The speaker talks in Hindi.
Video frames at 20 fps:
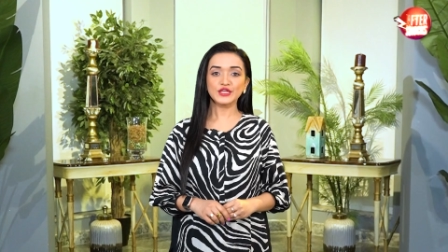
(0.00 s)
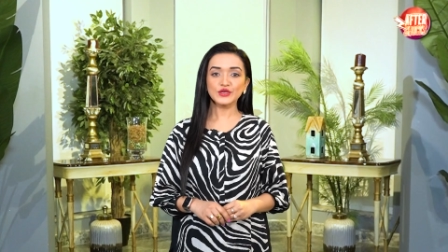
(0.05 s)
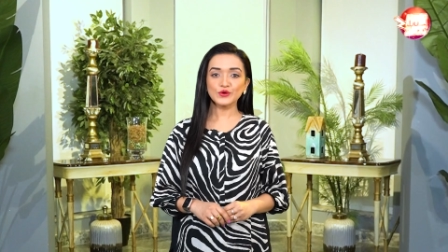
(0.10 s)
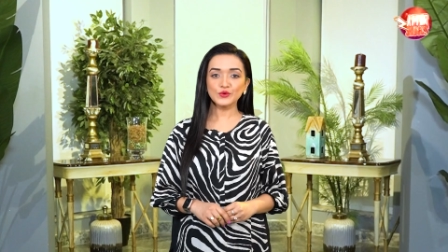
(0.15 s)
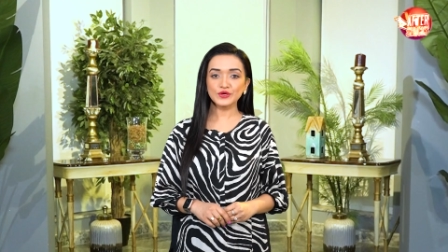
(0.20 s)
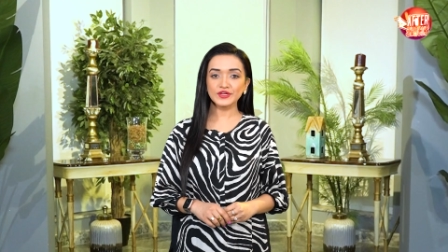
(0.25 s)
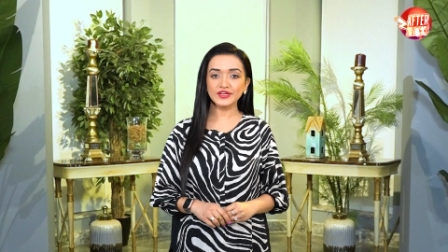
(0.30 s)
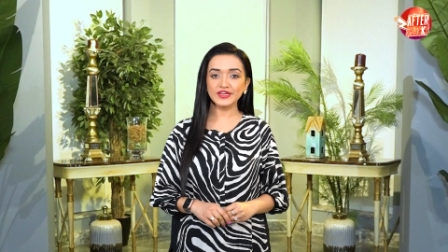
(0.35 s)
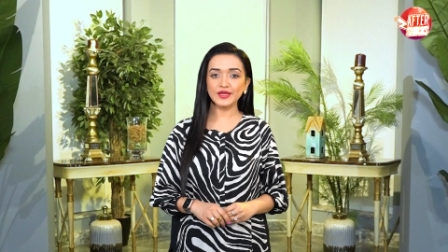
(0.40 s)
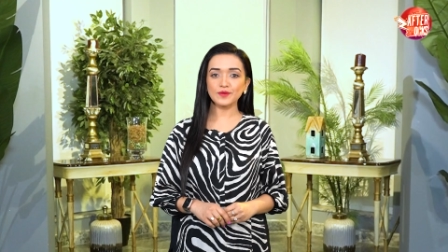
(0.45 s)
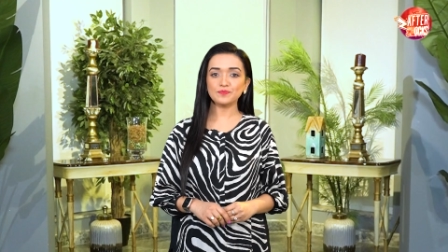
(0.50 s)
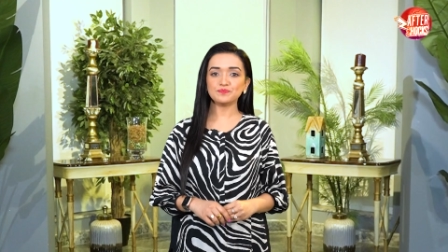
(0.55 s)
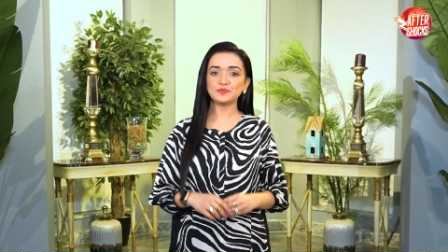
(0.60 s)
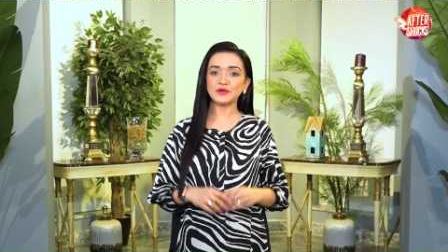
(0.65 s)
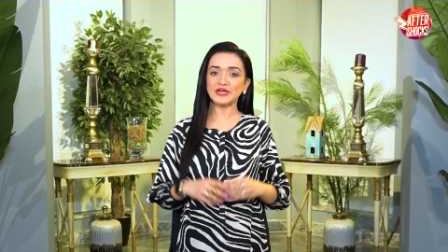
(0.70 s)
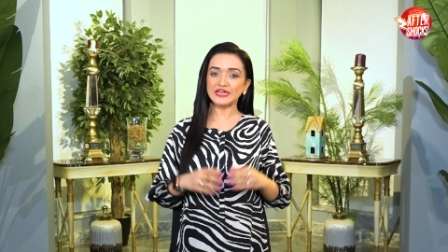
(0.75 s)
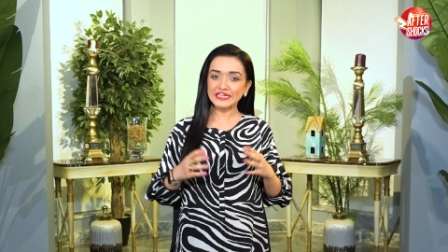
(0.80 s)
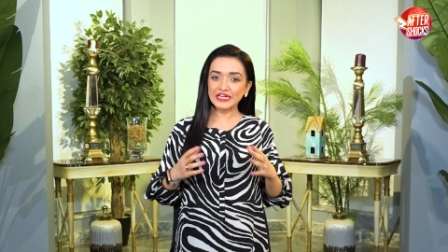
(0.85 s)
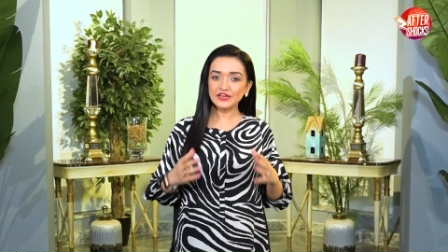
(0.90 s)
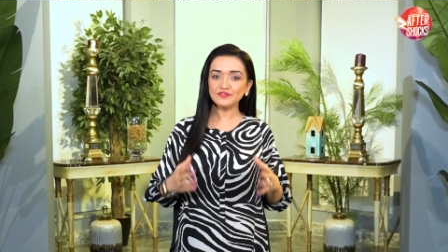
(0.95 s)
क्योंकि
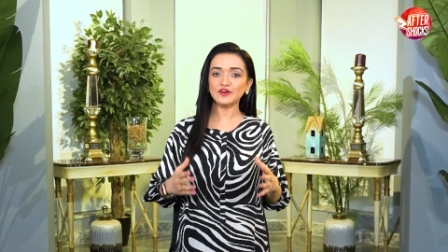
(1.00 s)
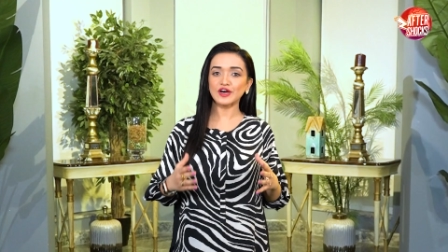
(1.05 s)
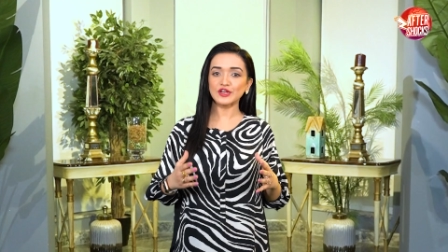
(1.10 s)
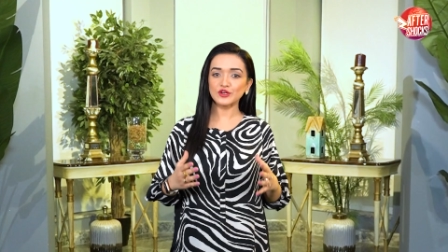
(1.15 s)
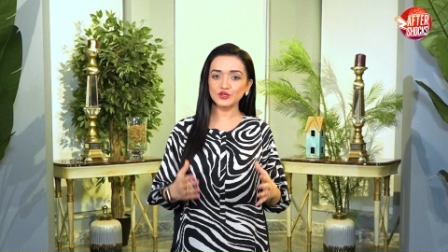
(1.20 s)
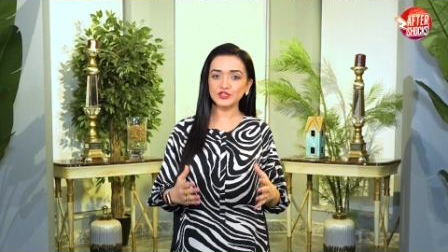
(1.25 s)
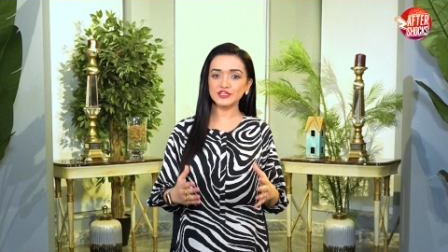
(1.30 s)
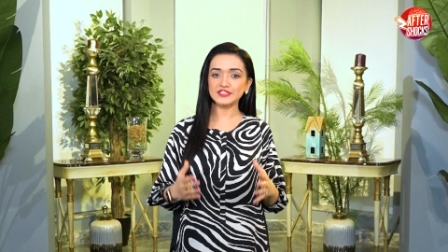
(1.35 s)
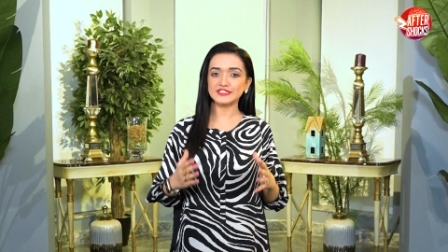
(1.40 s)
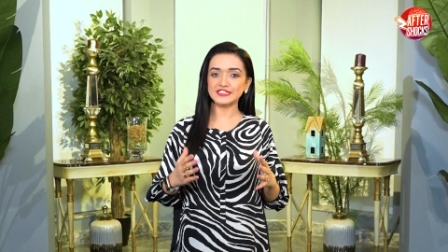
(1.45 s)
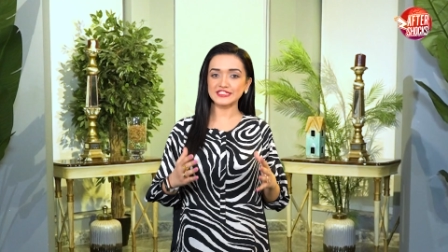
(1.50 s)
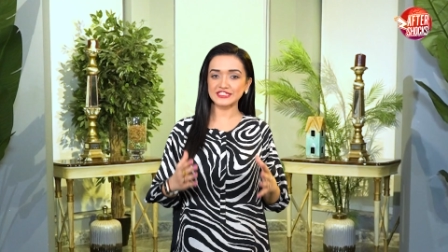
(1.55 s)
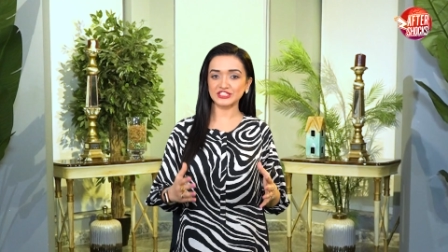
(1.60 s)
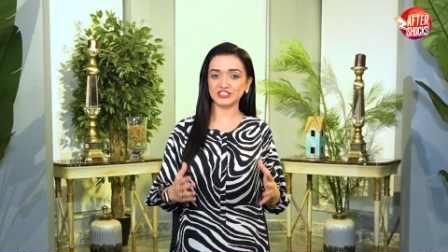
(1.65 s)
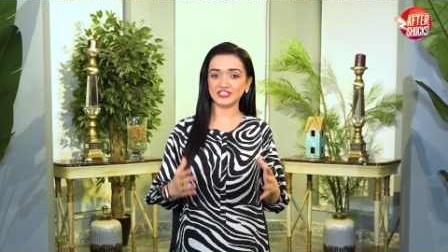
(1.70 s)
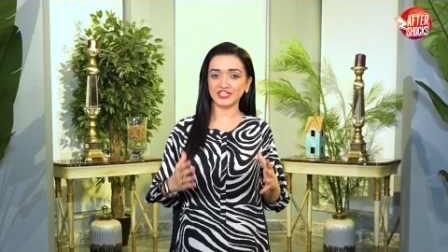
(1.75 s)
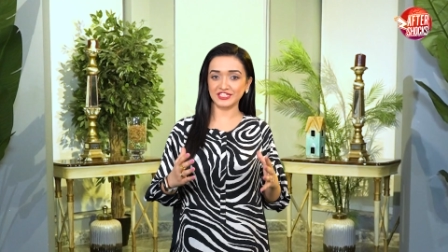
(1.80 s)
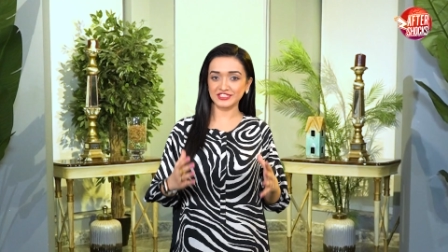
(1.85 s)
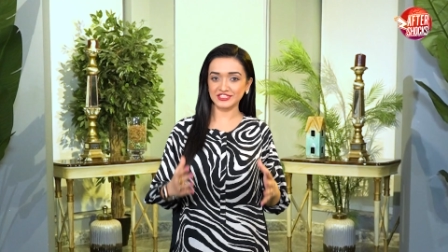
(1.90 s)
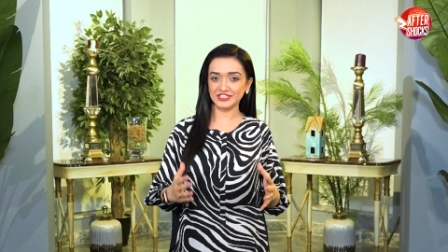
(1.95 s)
पीडीएम वालों ने जिस
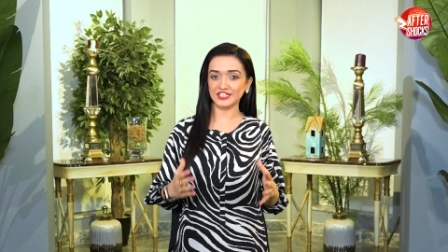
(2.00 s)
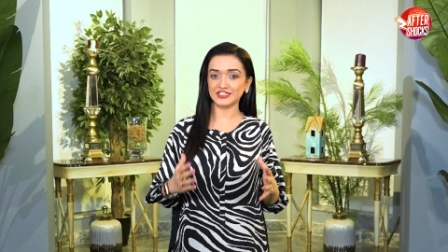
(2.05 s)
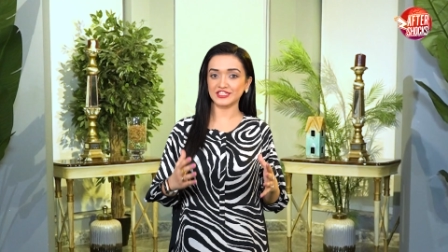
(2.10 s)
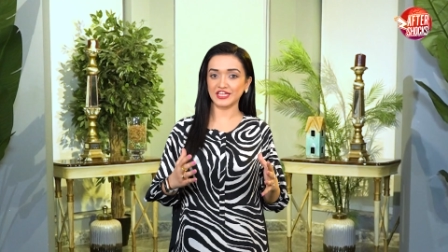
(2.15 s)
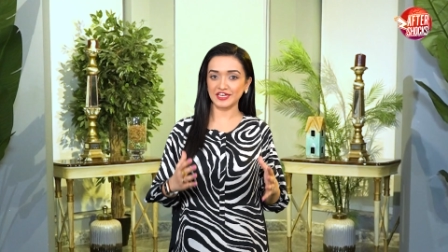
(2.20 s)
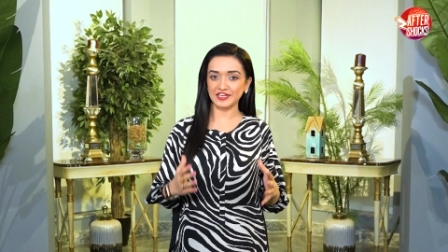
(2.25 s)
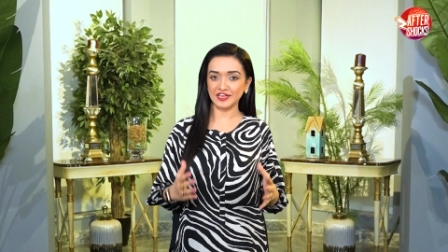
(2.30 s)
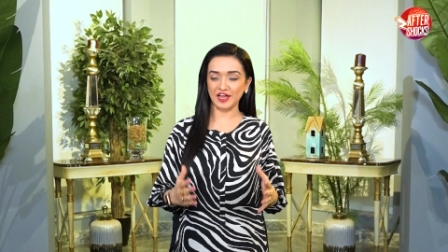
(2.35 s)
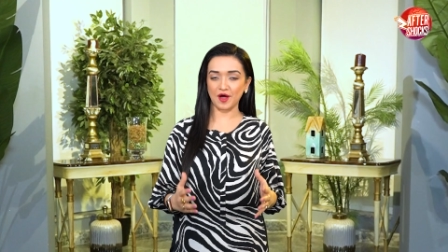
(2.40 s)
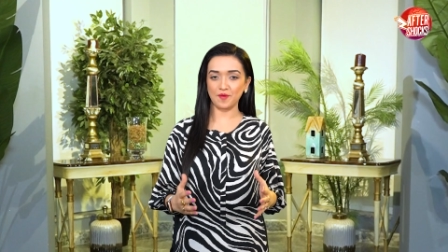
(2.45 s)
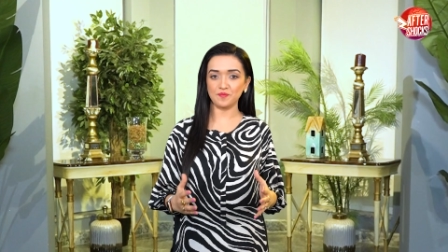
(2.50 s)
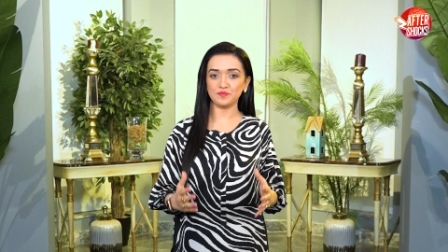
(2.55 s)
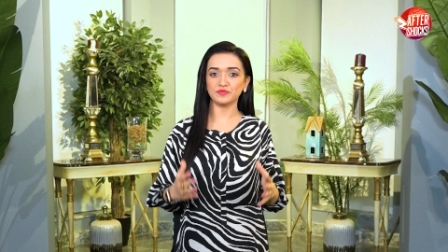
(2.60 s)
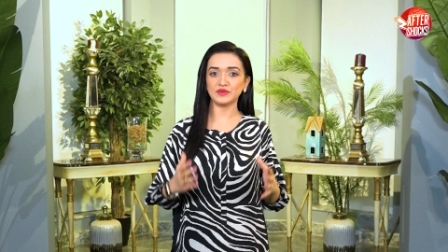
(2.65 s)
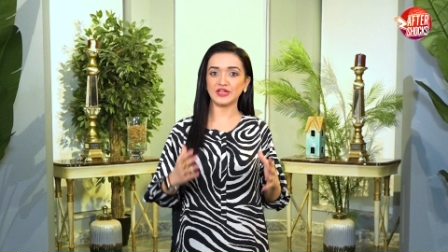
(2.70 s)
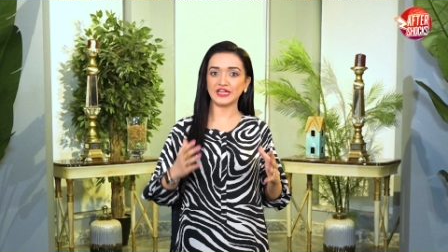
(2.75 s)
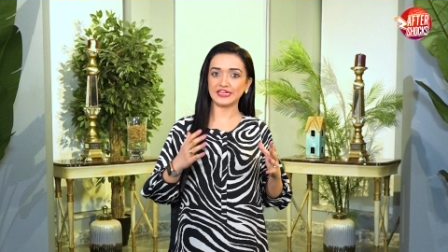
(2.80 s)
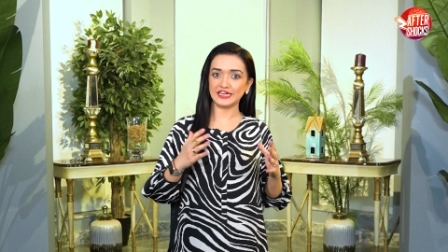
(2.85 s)
शख्सियत का नाम